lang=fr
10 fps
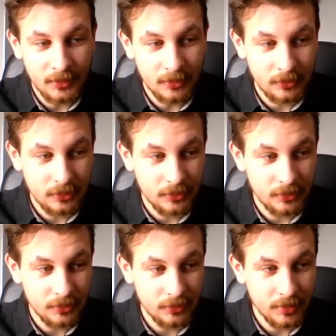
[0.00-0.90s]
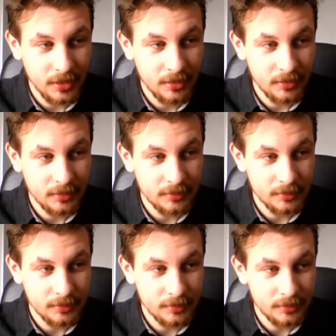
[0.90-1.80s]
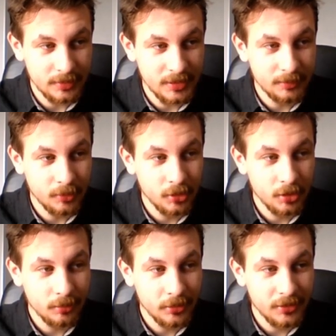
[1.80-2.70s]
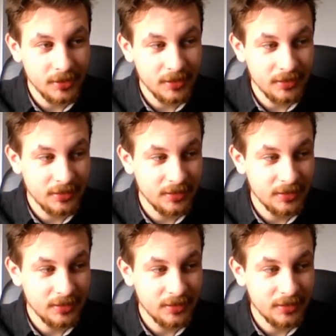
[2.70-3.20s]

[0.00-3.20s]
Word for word: Donc ouais, dites-moi en commentaire